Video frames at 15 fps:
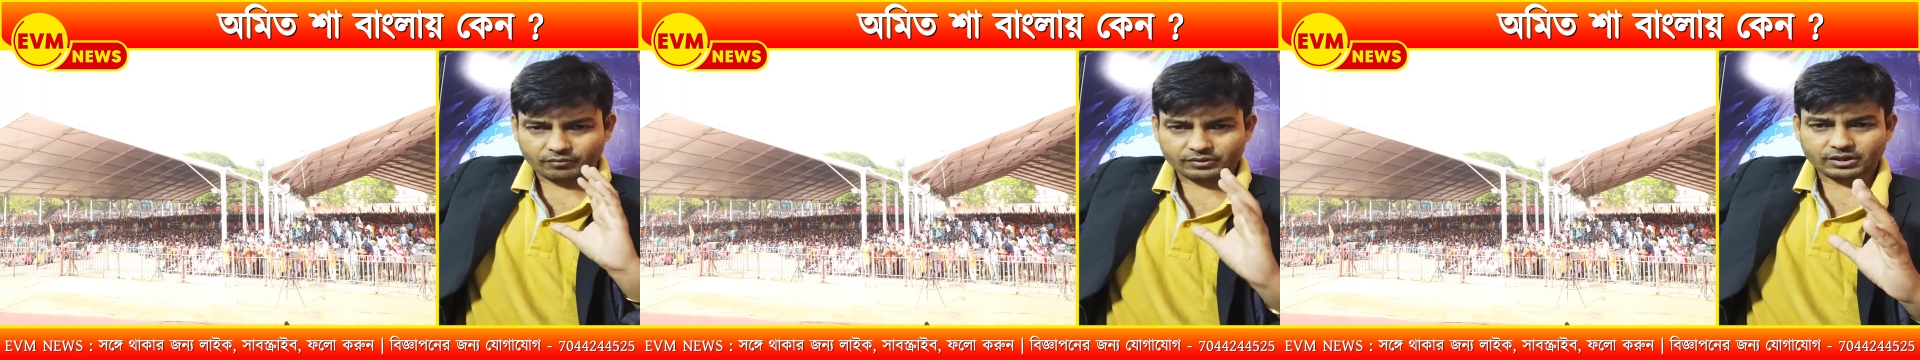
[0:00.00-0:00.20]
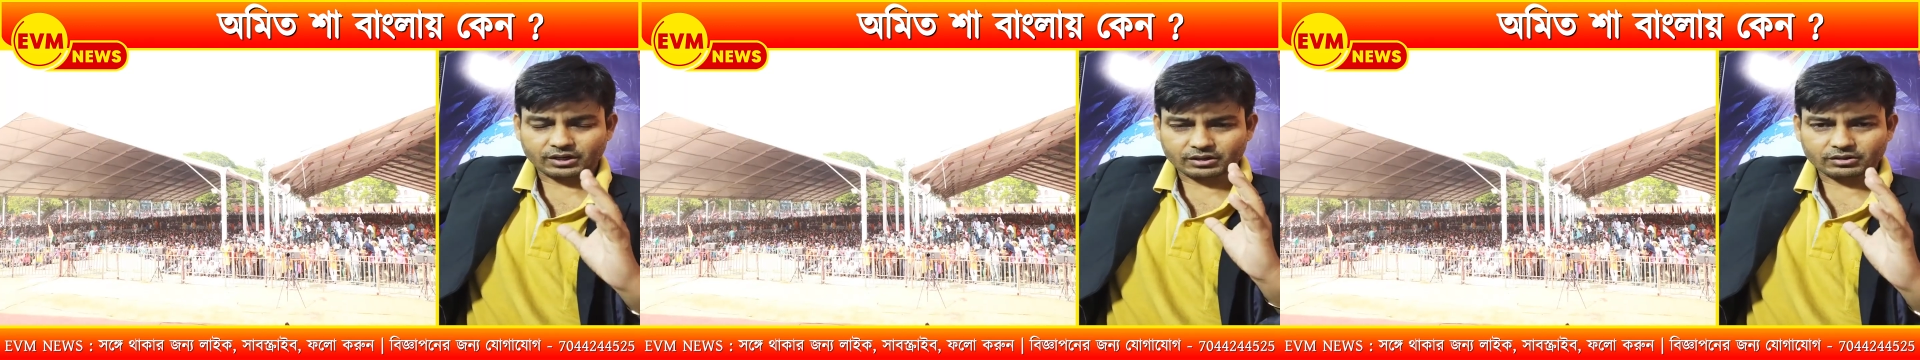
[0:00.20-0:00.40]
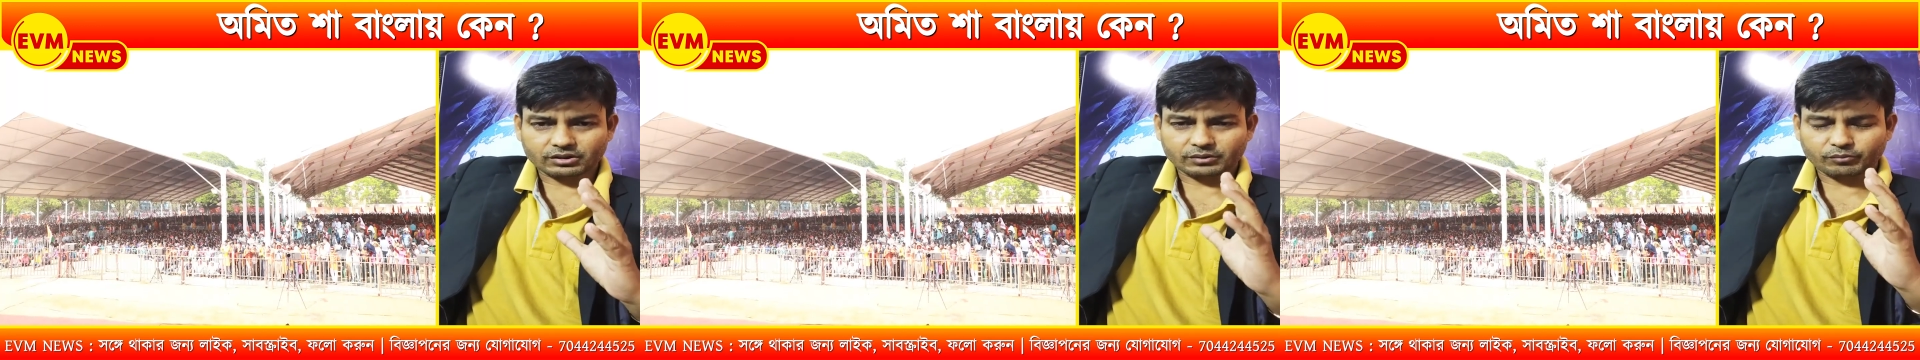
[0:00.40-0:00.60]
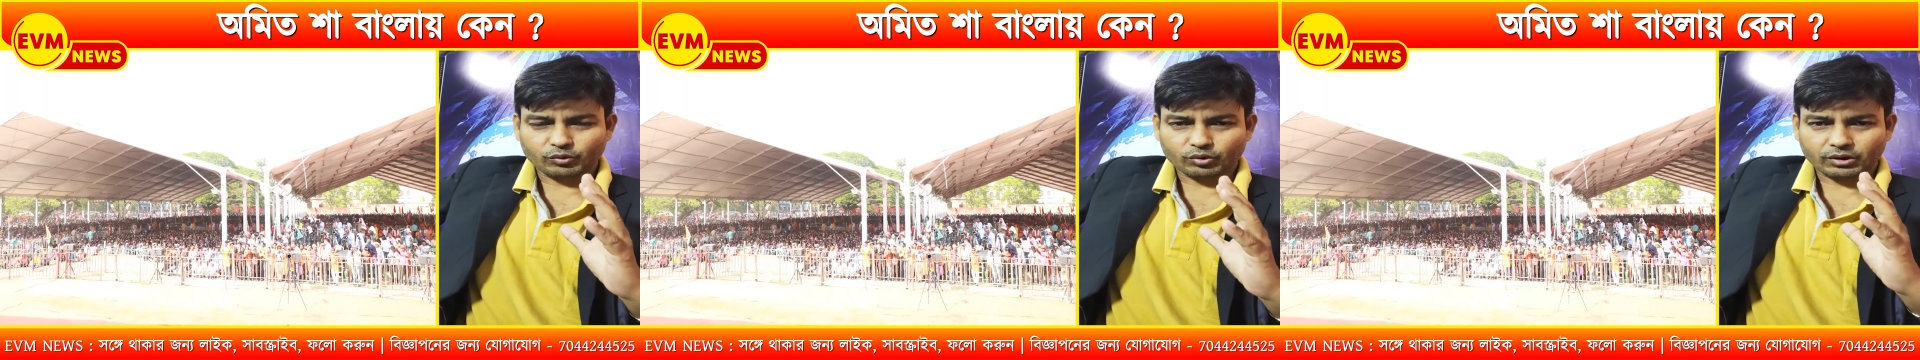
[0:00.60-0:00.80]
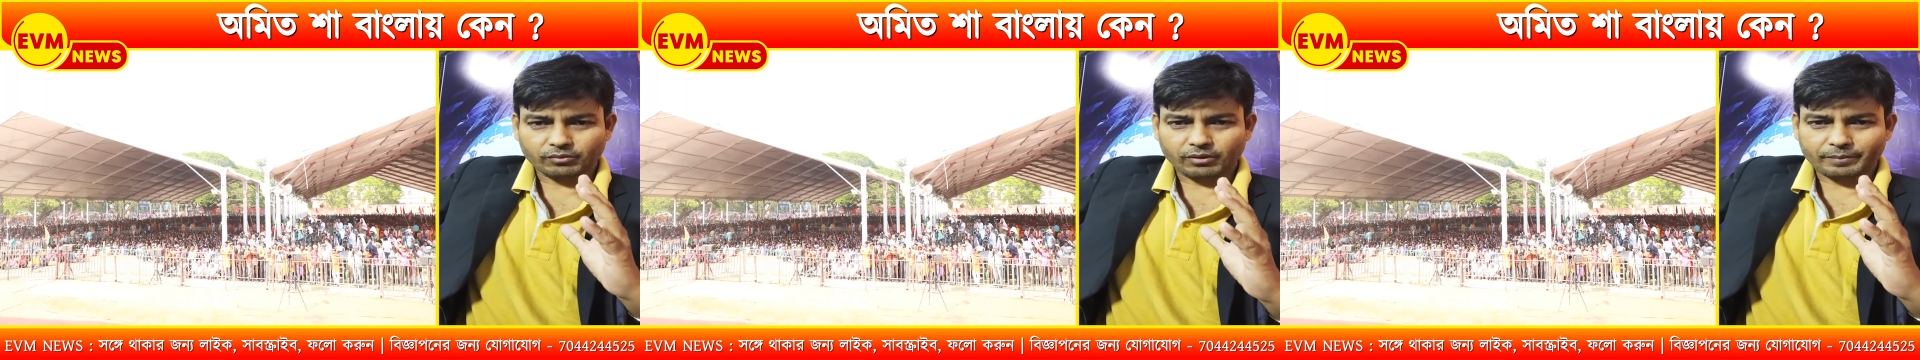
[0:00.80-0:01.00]
নয় আমরা
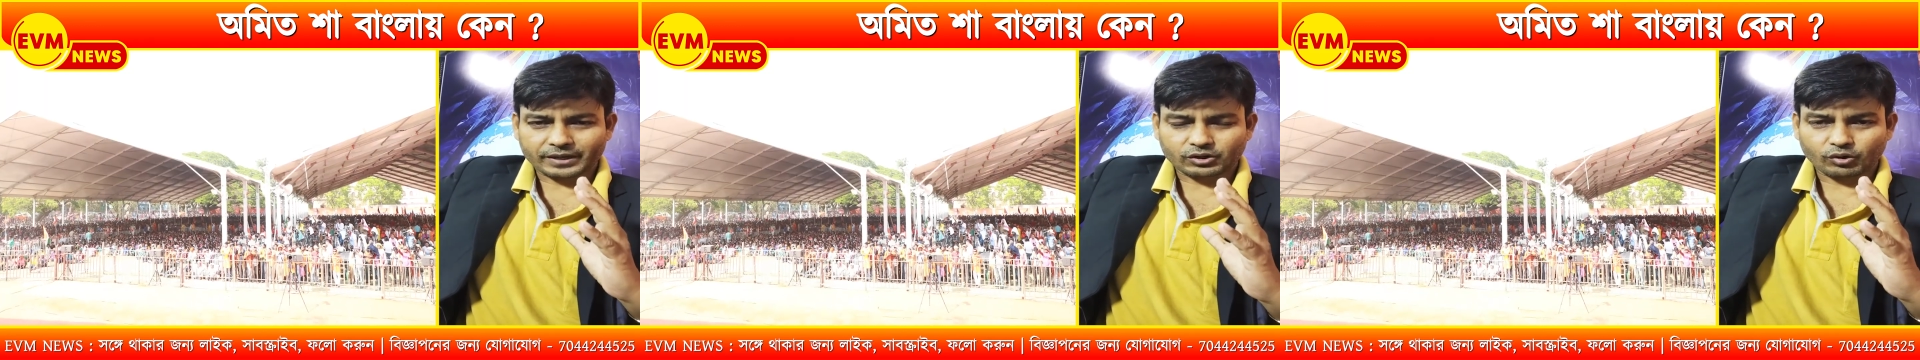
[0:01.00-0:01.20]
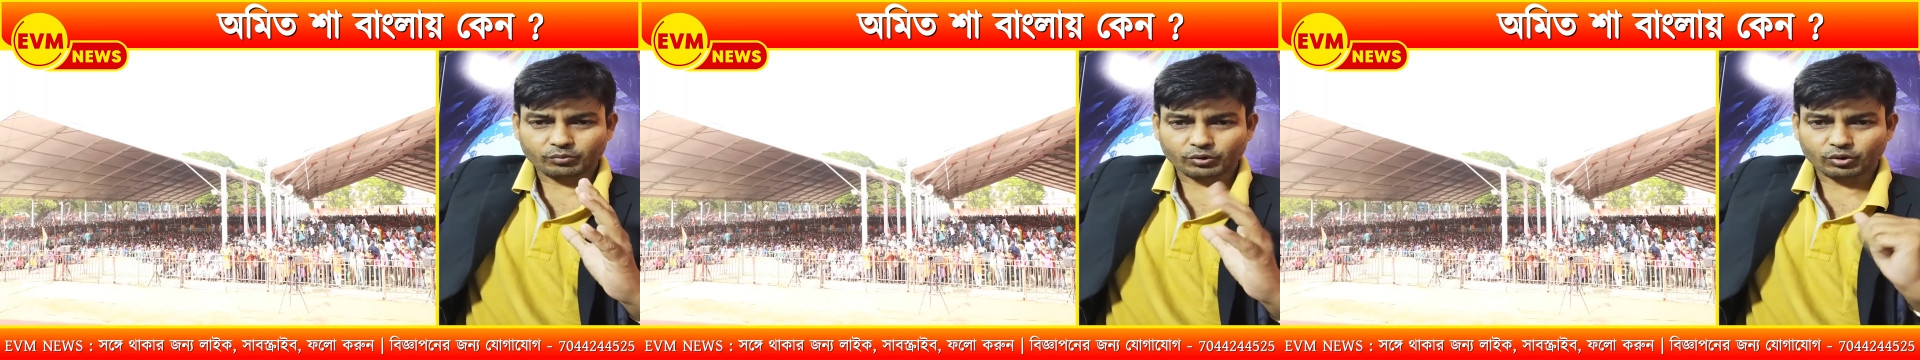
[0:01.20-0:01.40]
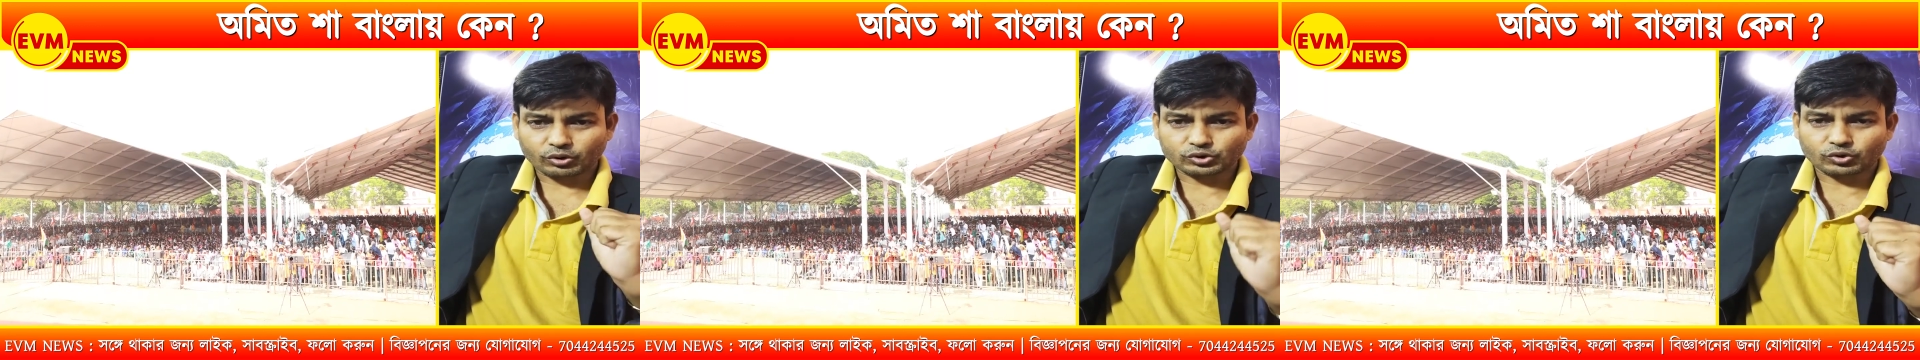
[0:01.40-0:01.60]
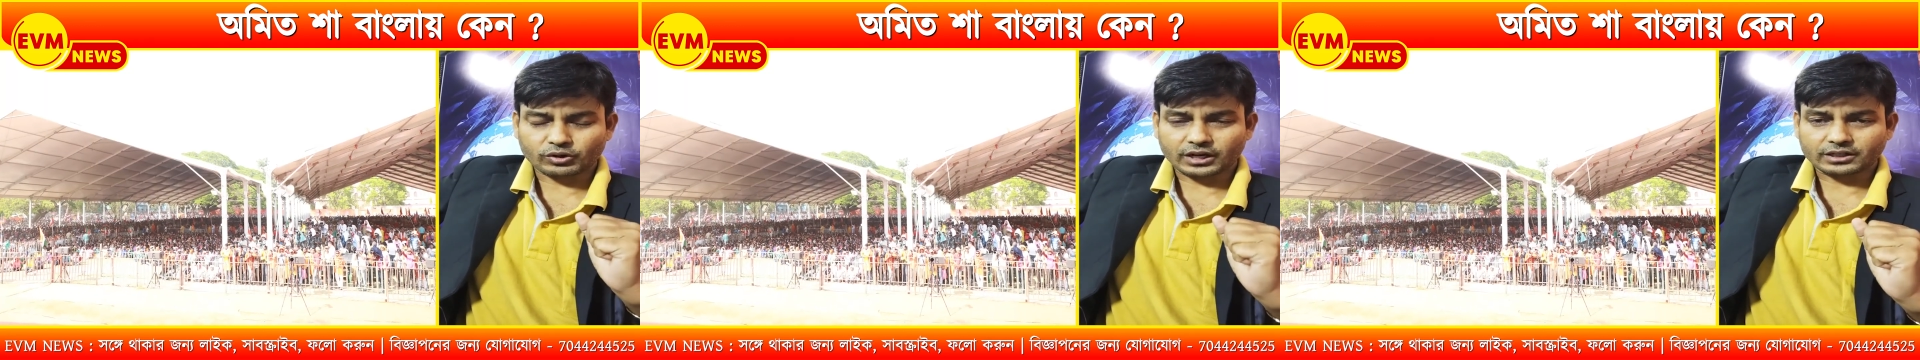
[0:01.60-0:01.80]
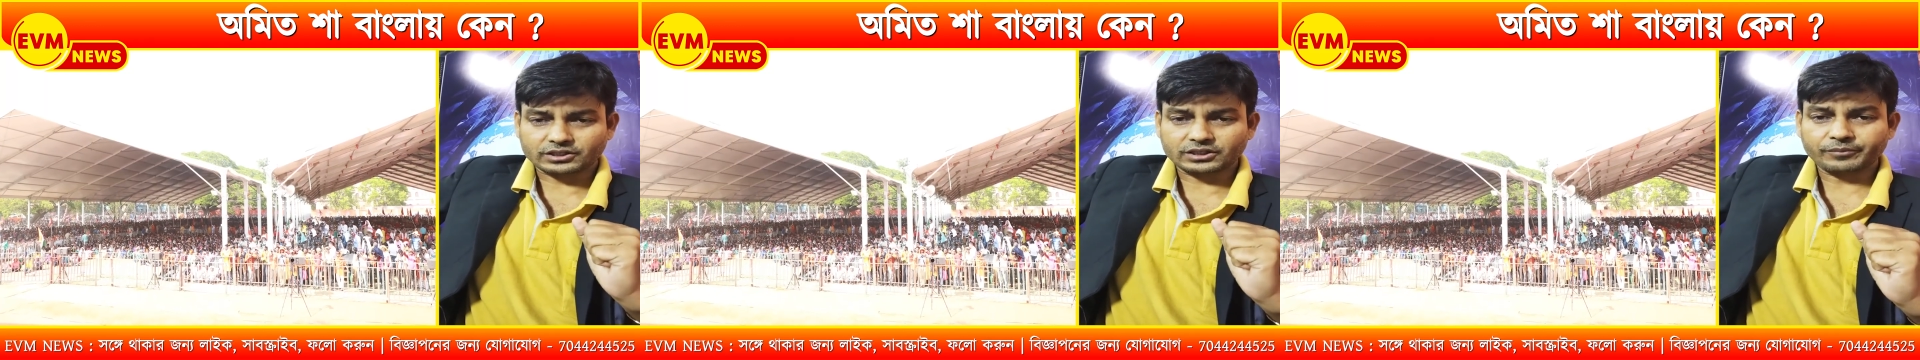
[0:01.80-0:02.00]
গোটা ব্যাপারটার উপর
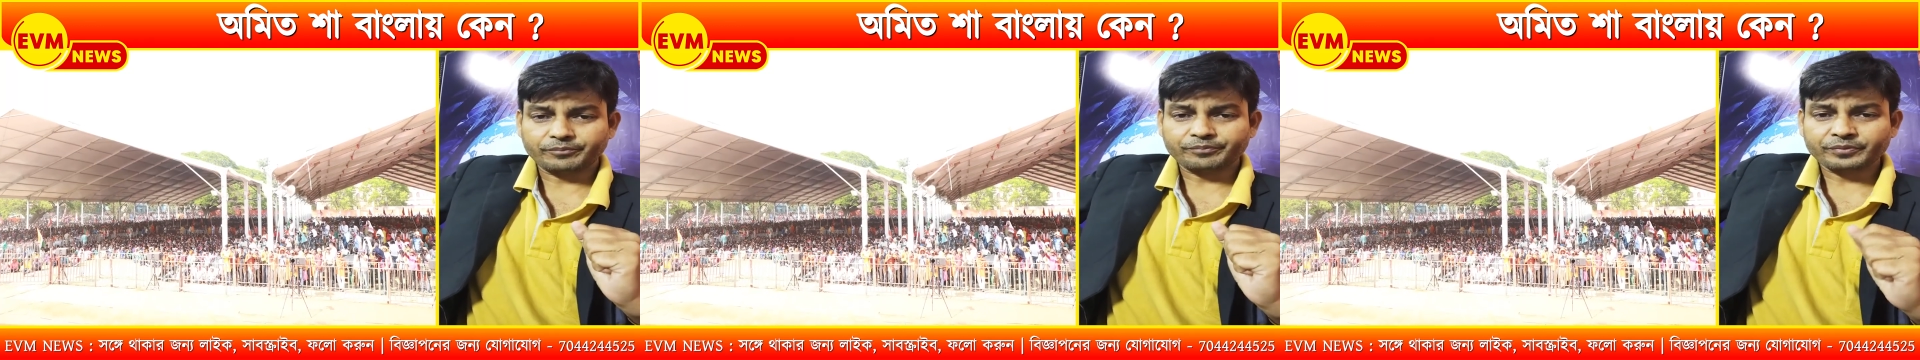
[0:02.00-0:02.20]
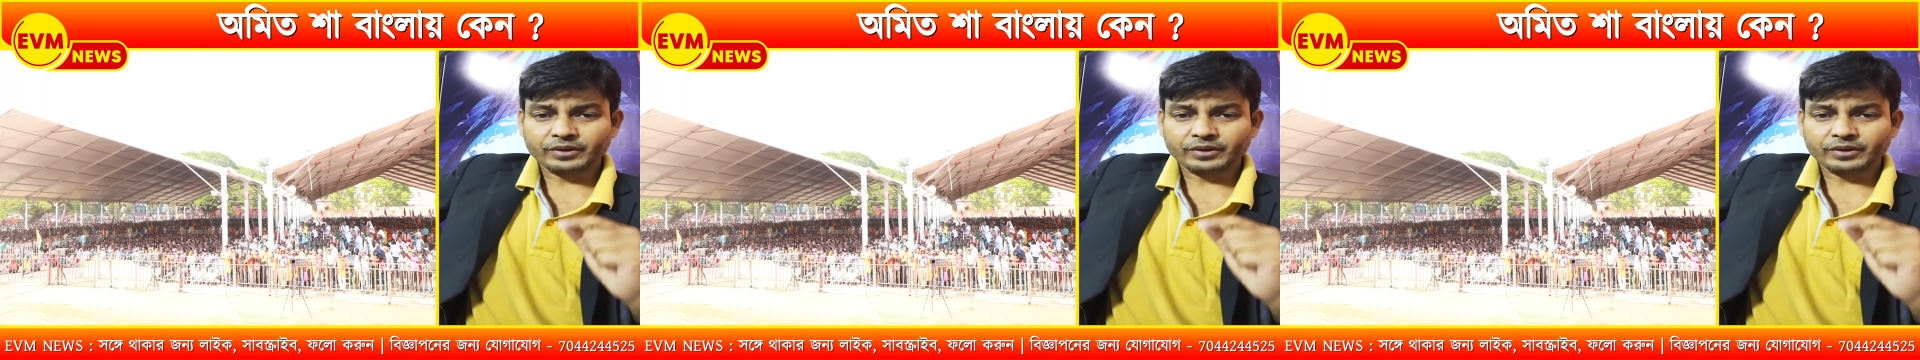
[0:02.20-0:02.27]
নজর রাখছি